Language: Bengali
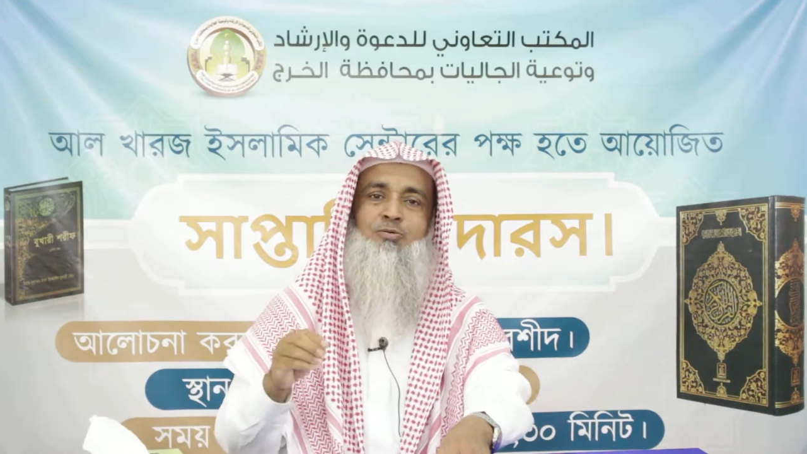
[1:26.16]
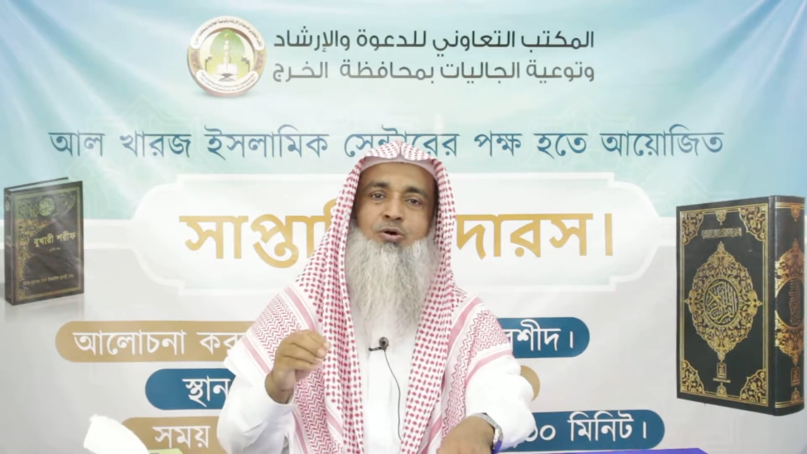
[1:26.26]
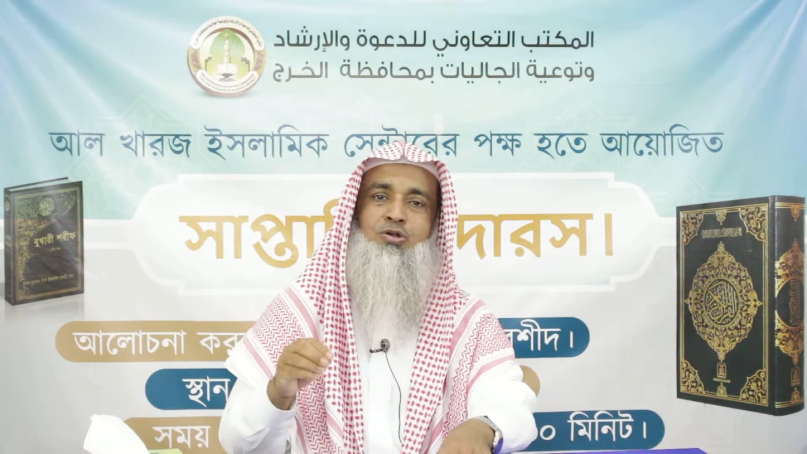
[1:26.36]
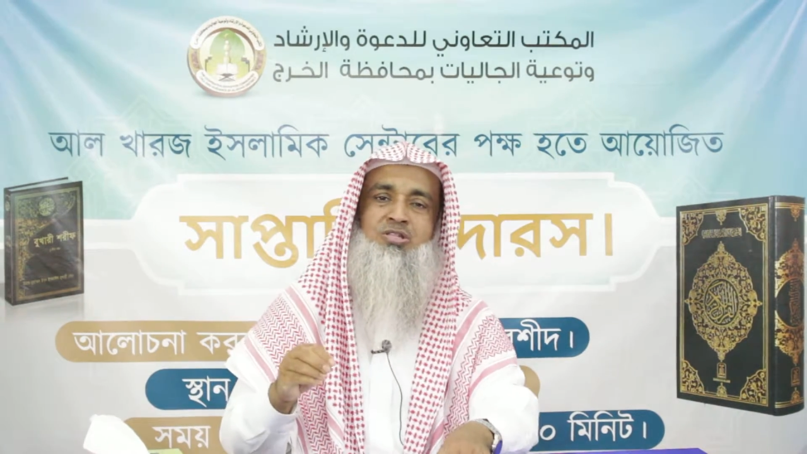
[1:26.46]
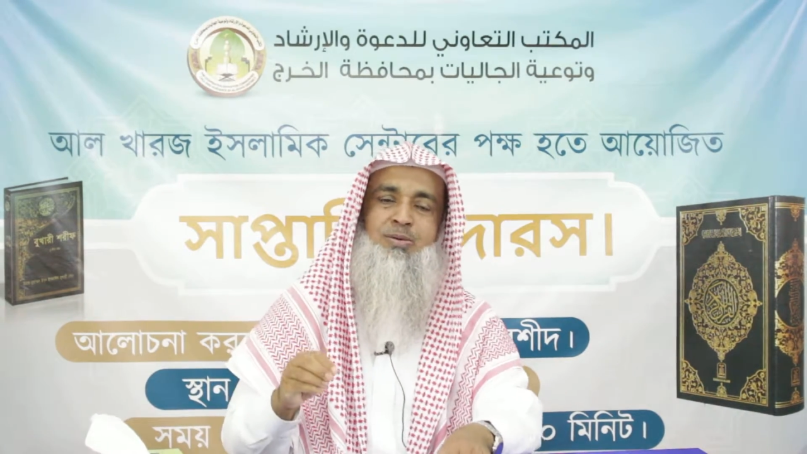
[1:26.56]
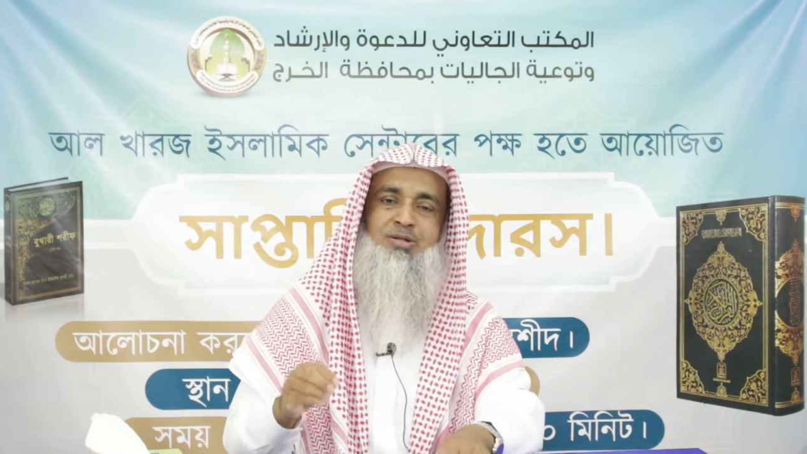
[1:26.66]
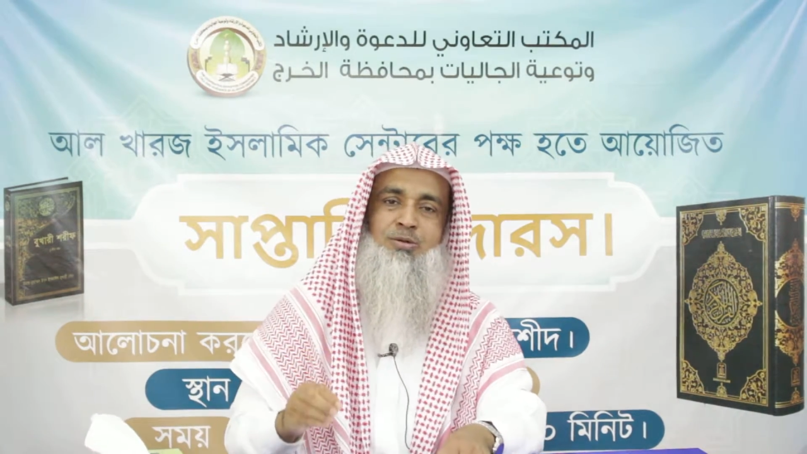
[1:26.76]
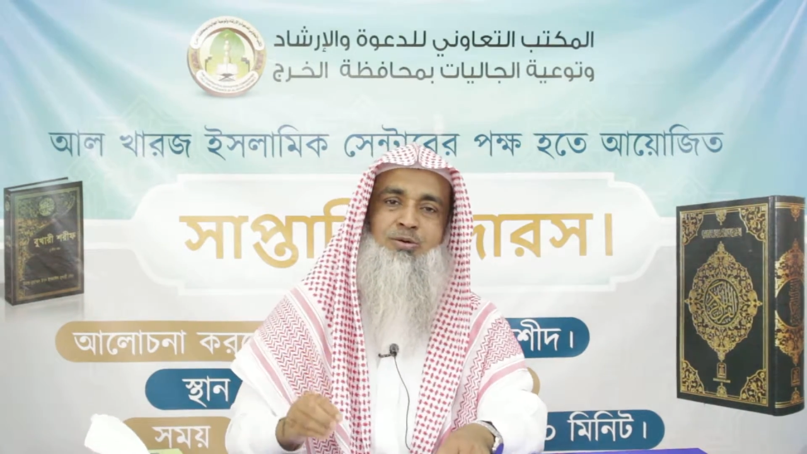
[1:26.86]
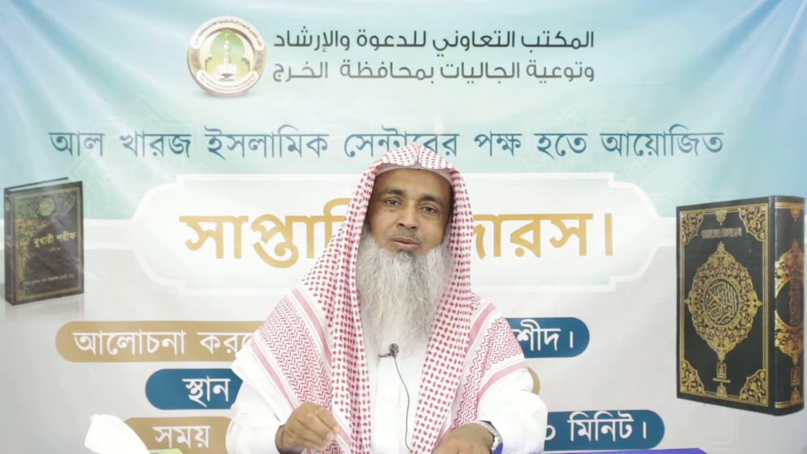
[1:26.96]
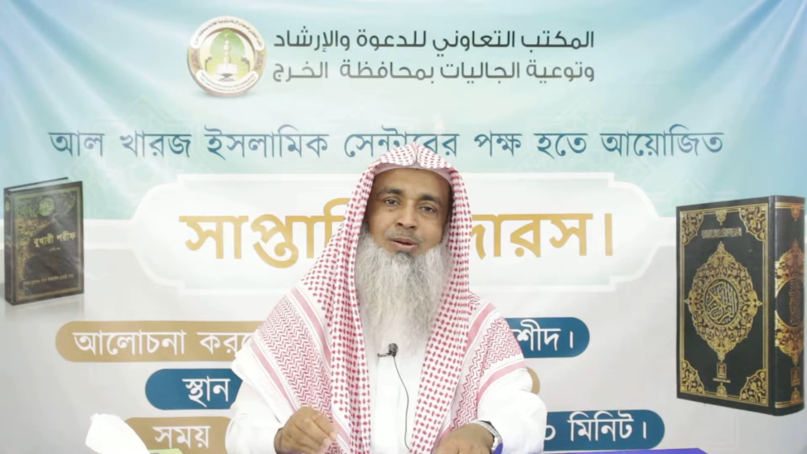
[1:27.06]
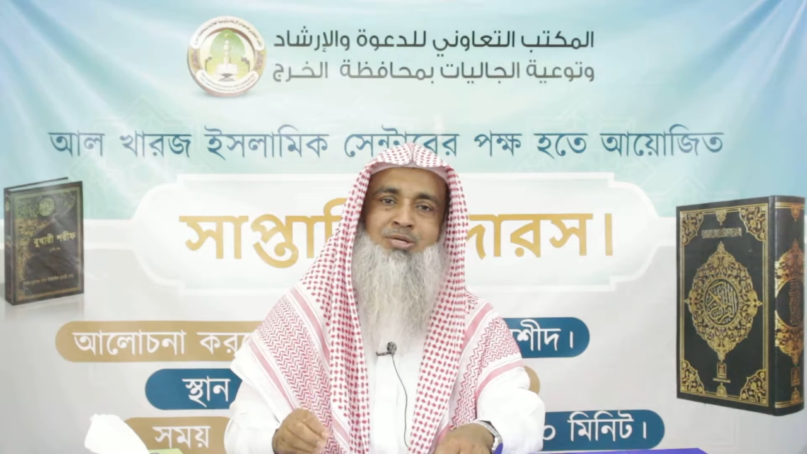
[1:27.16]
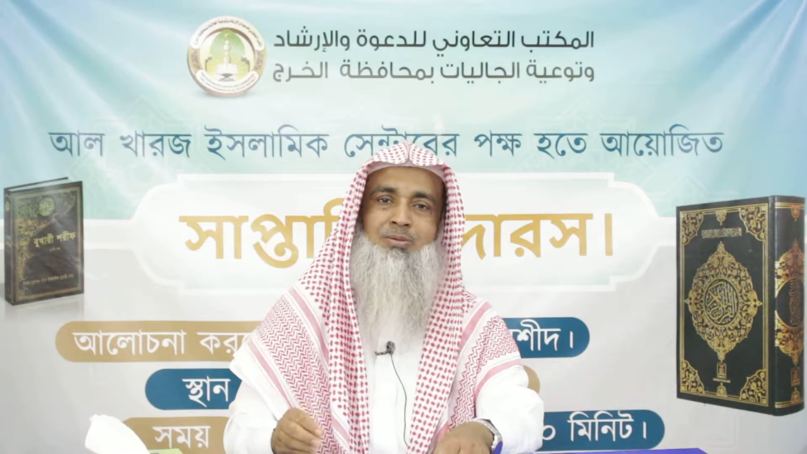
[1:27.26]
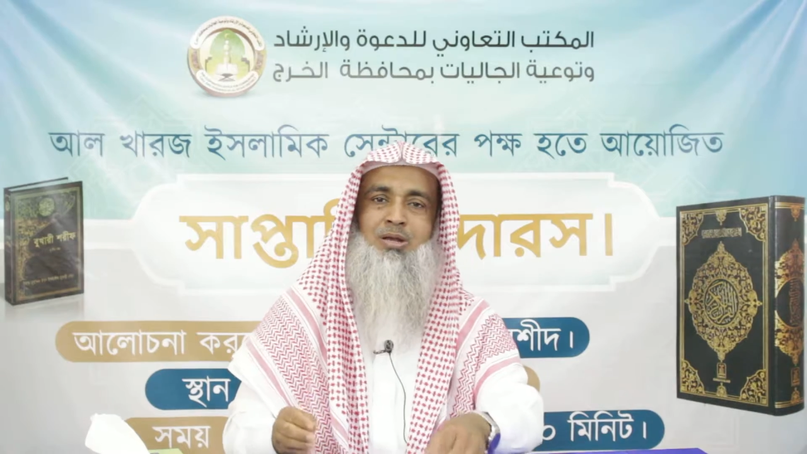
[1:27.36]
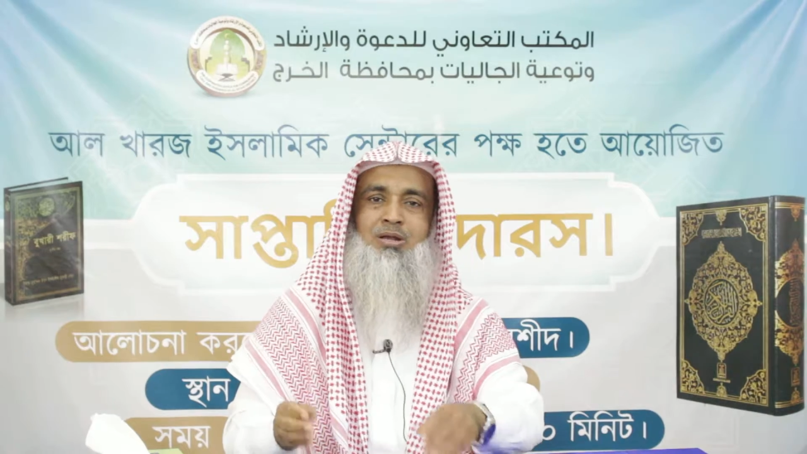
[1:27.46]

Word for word: ফরজ নামাজের পর ইমাম সাহেব